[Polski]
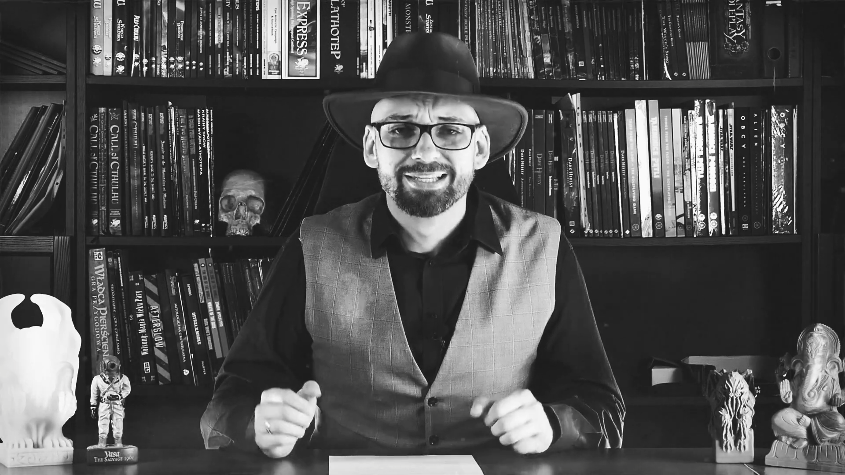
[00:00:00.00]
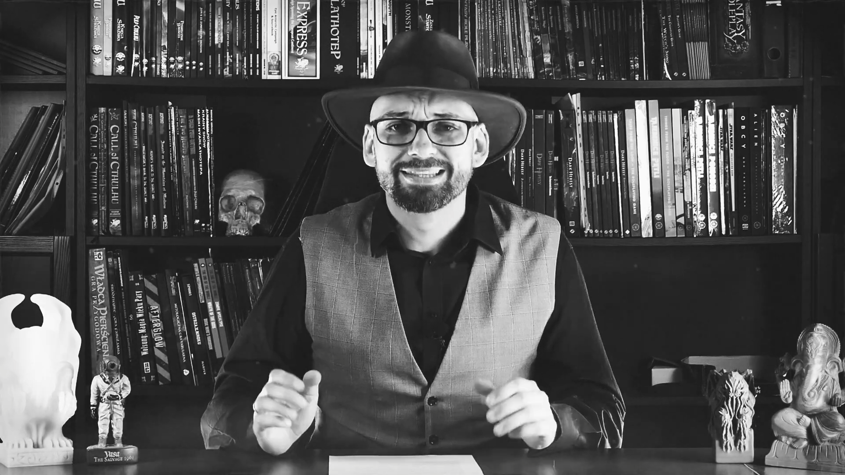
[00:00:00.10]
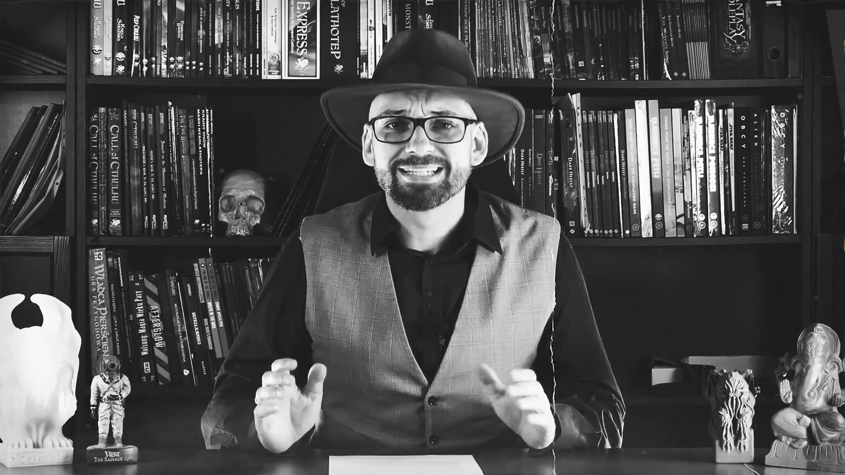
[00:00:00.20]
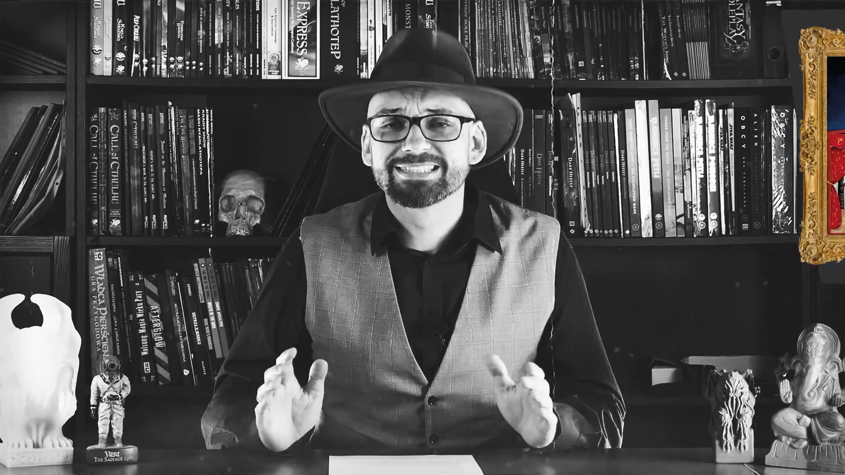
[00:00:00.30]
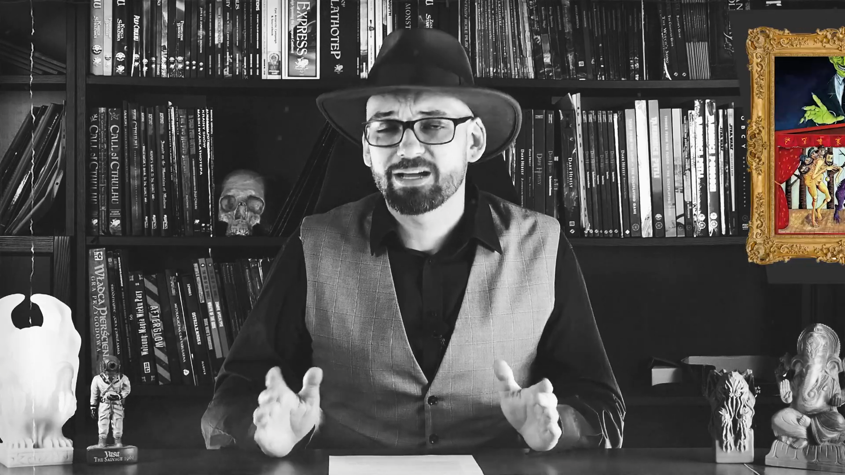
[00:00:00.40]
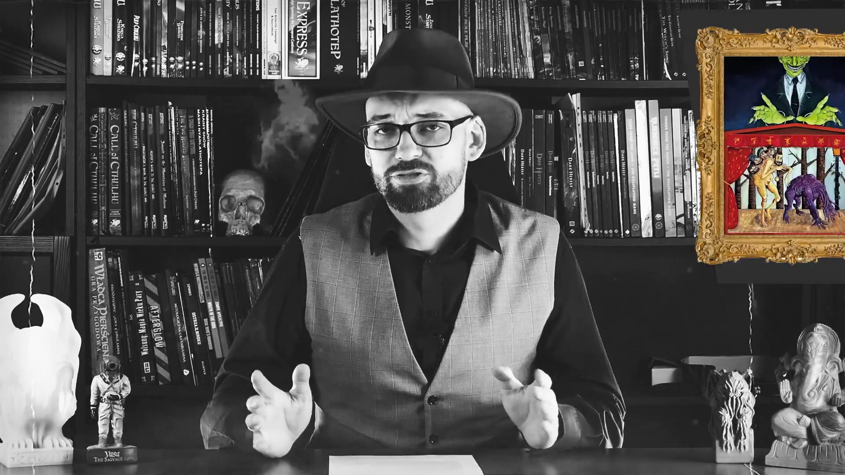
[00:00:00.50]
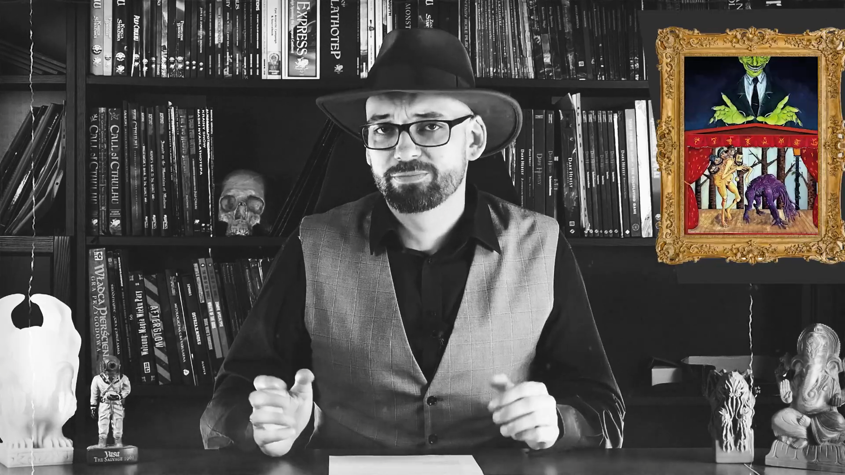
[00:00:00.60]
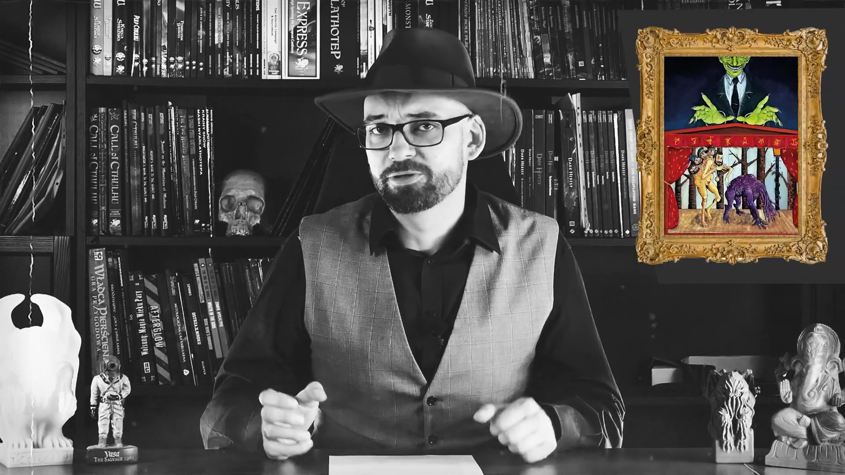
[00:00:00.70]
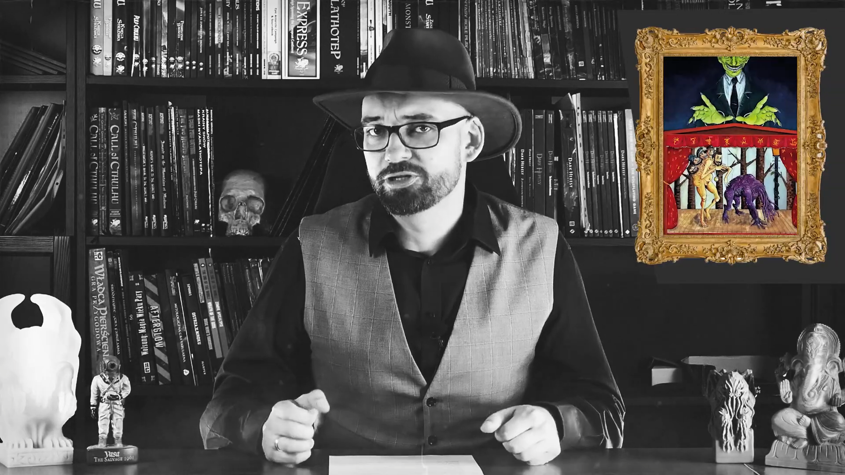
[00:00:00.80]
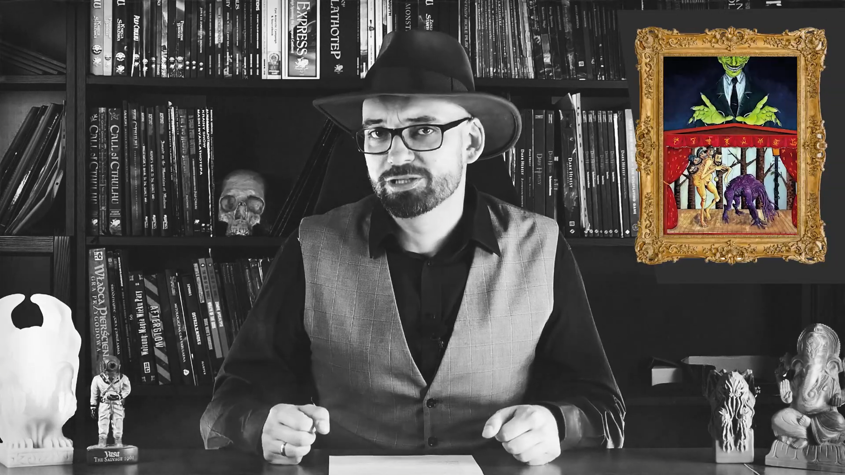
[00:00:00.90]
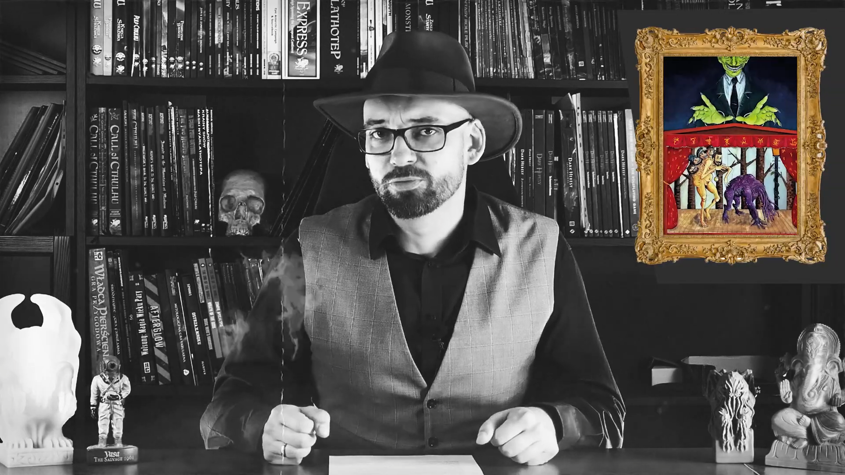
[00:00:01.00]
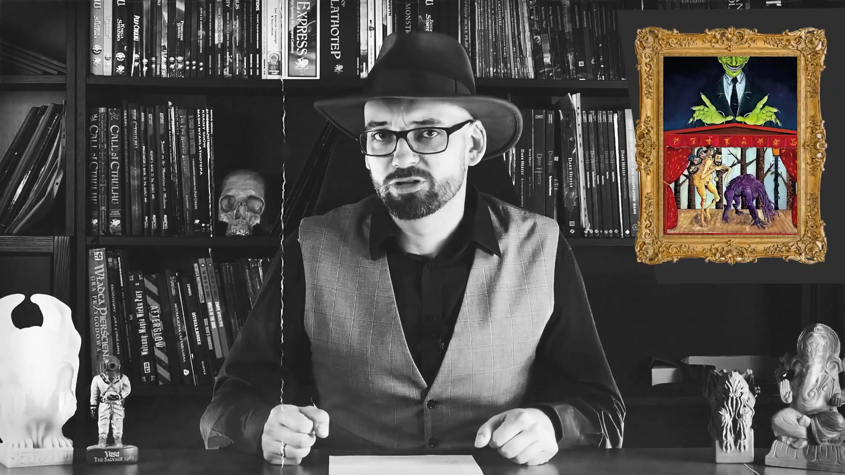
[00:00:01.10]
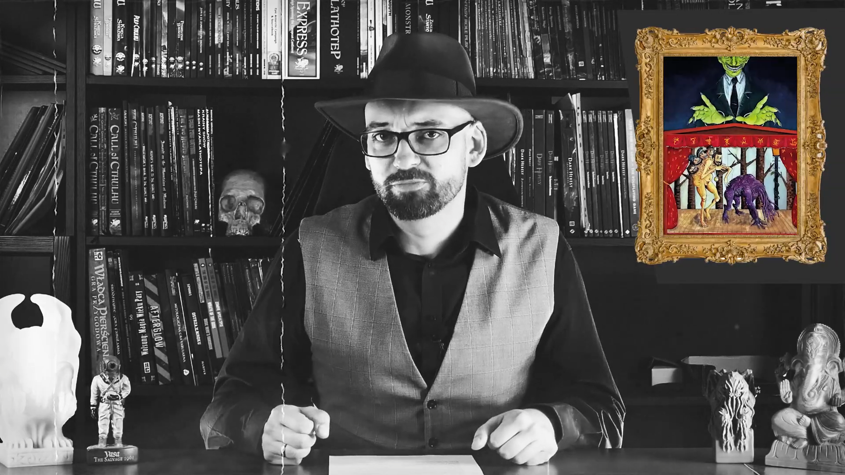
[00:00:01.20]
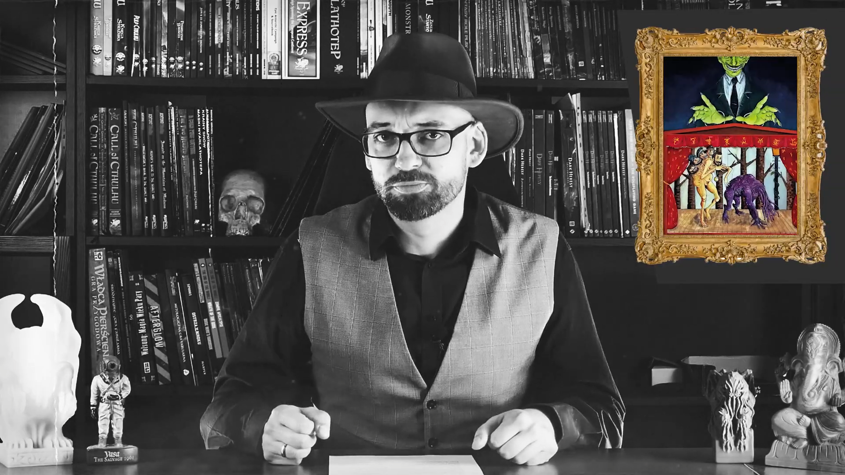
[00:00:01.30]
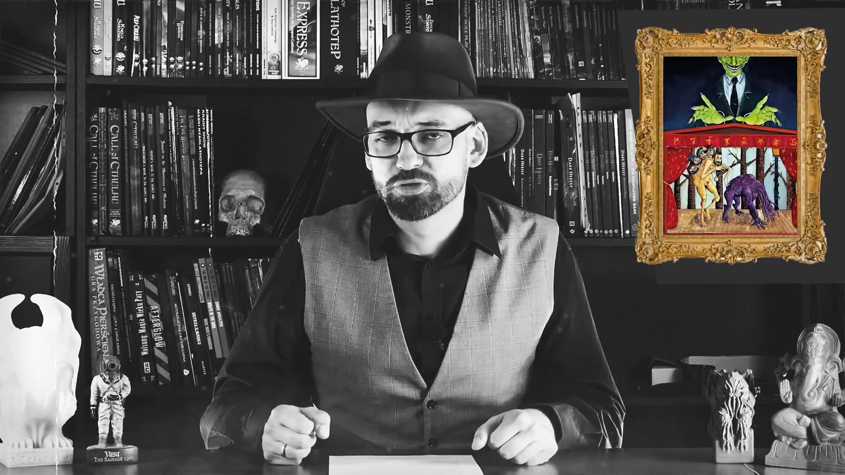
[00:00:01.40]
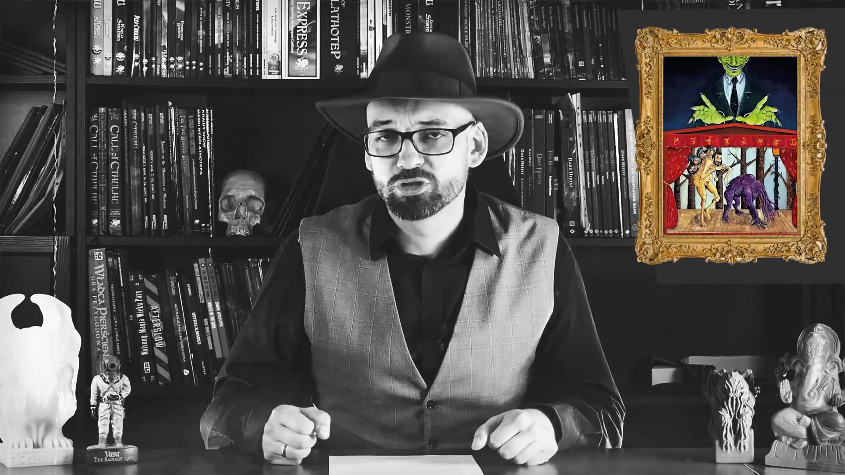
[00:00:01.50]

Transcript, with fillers: Na zawsze będziecie mogli mieć przy